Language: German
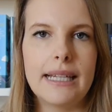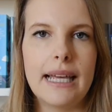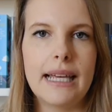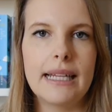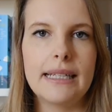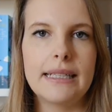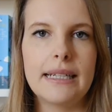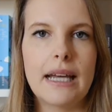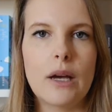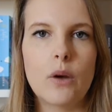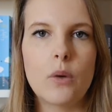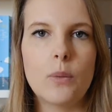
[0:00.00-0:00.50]
der
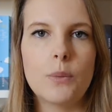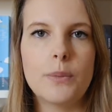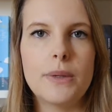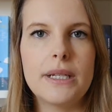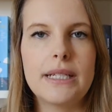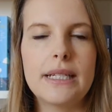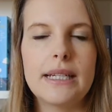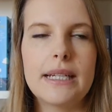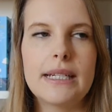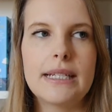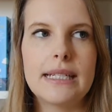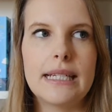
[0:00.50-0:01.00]
ihn darum
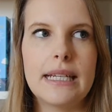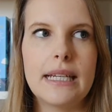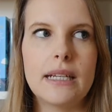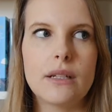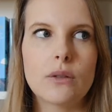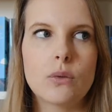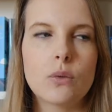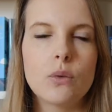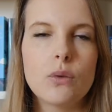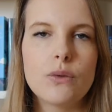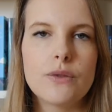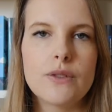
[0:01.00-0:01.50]
bittet,
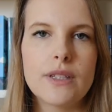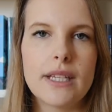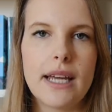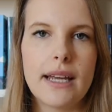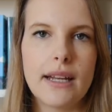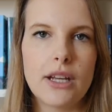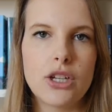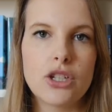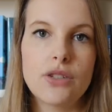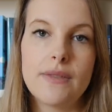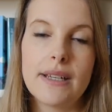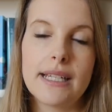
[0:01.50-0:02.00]
den Ruf
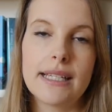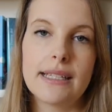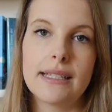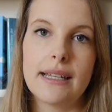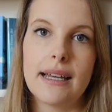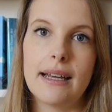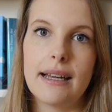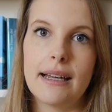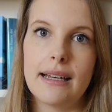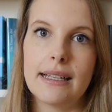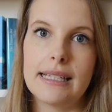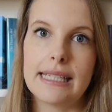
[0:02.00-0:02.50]
seiner
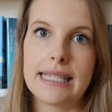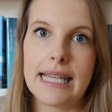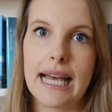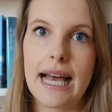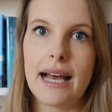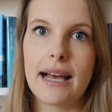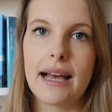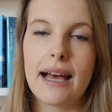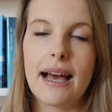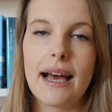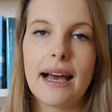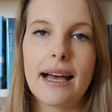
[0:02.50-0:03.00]
Schwester
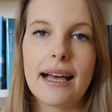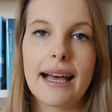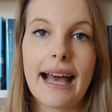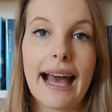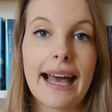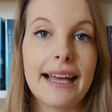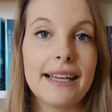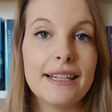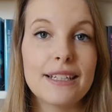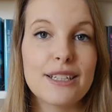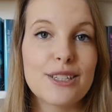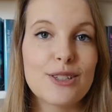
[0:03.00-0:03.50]
Sarah
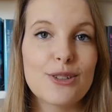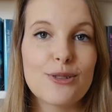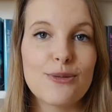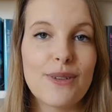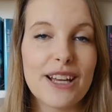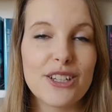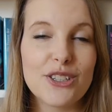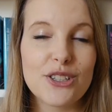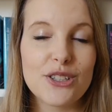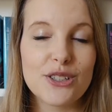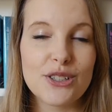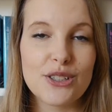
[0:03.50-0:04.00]

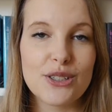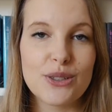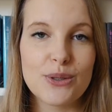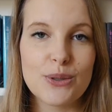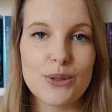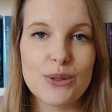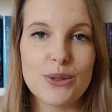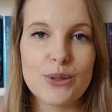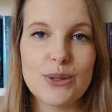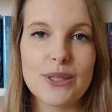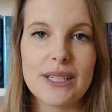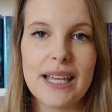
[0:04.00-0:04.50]
reinzuwaschen,
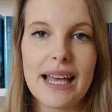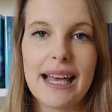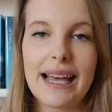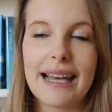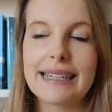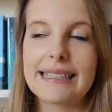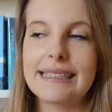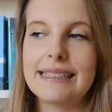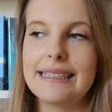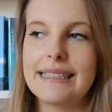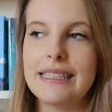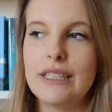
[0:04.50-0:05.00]

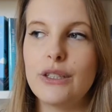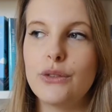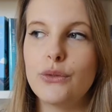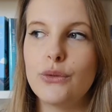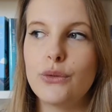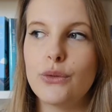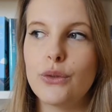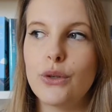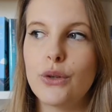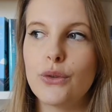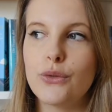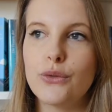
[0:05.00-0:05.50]
sozusagen, die
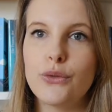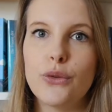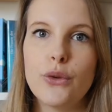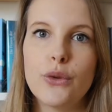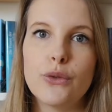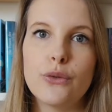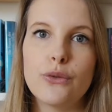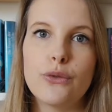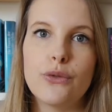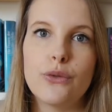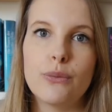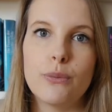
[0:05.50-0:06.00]
für
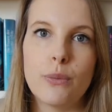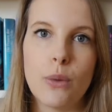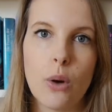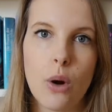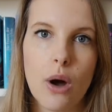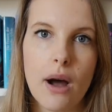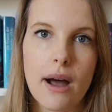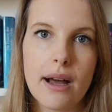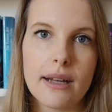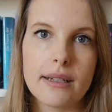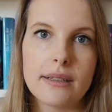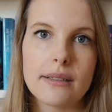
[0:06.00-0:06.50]
fünf
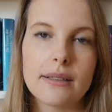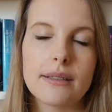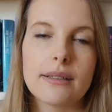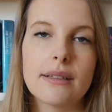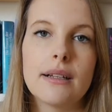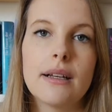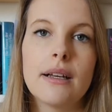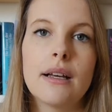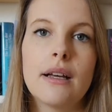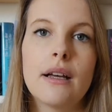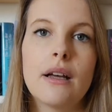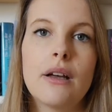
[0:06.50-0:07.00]

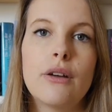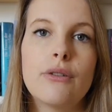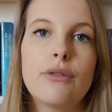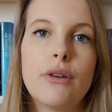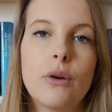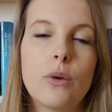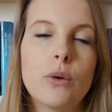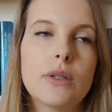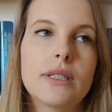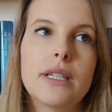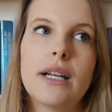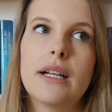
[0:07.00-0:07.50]
Morde
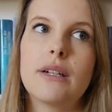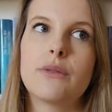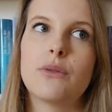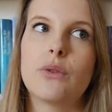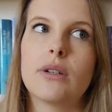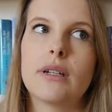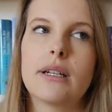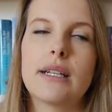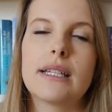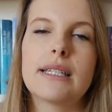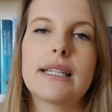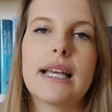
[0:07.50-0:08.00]
verurteilt wurde.